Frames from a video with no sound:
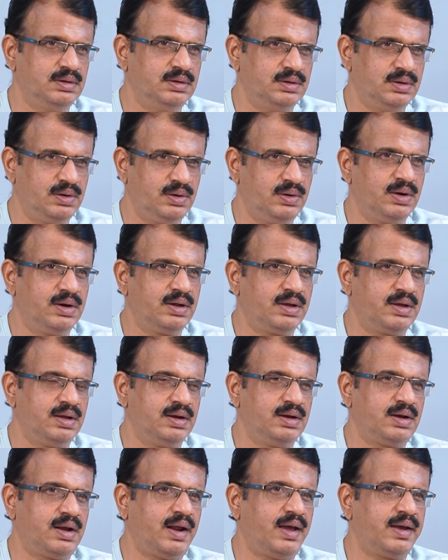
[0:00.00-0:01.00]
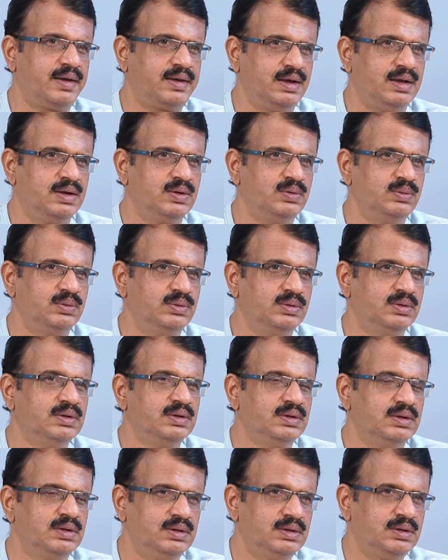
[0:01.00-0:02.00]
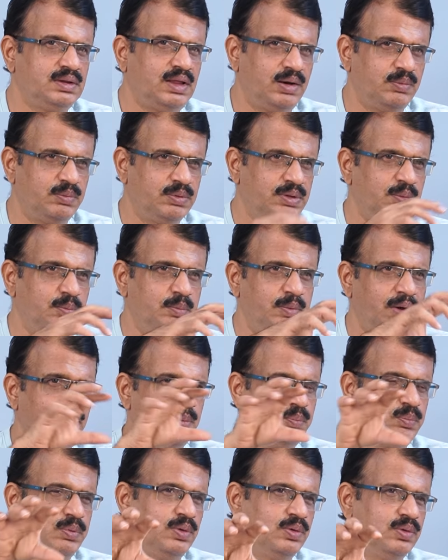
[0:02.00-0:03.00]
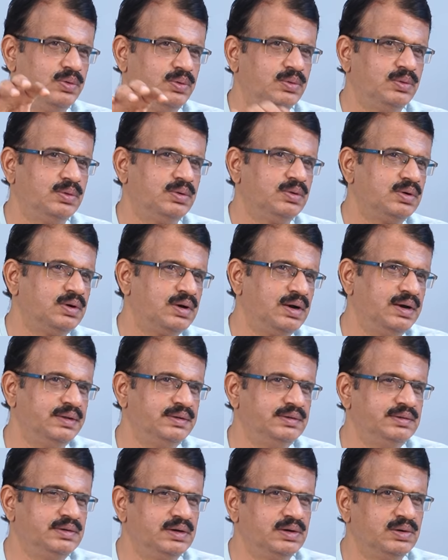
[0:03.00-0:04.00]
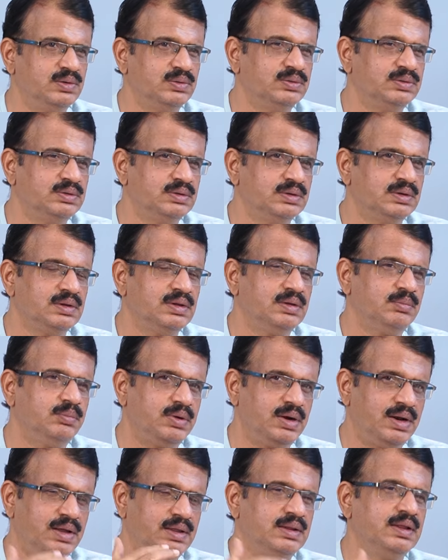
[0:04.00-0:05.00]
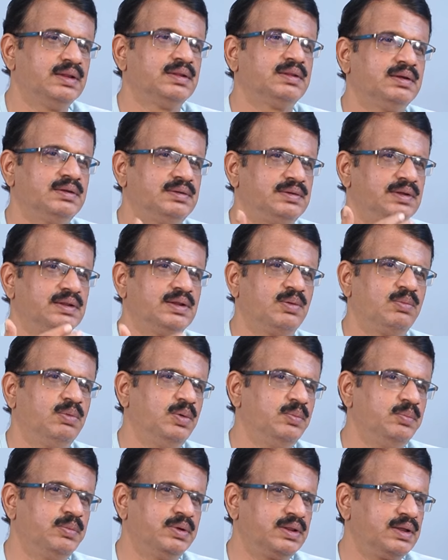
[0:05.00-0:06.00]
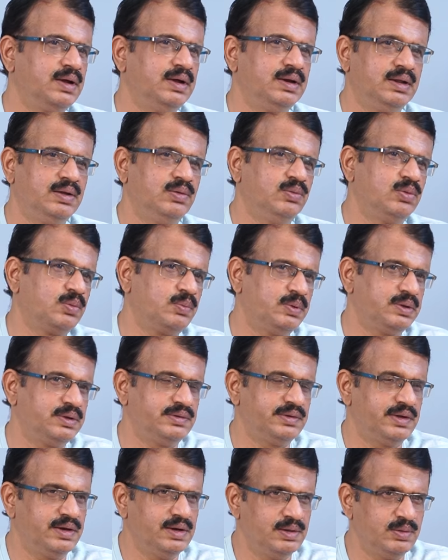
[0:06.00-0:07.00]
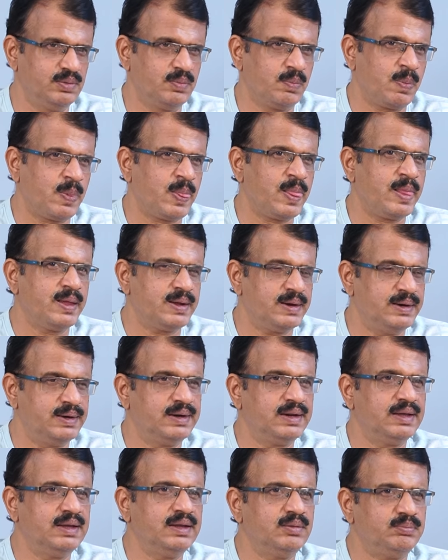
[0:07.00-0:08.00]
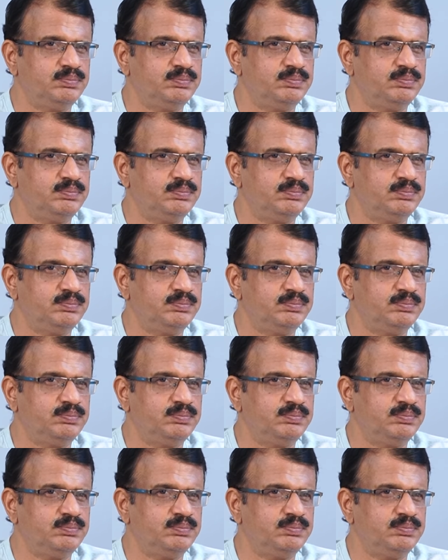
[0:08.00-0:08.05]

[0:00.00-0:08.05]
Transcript: అడుగడికి ట్రాకింగు దాని మీద మ్యాప్లు రిలీజ్ చేయడం మరి అదంతా చంద్రబాబు మీద కానీ ఎవరి మీద చేయలేదు అంటే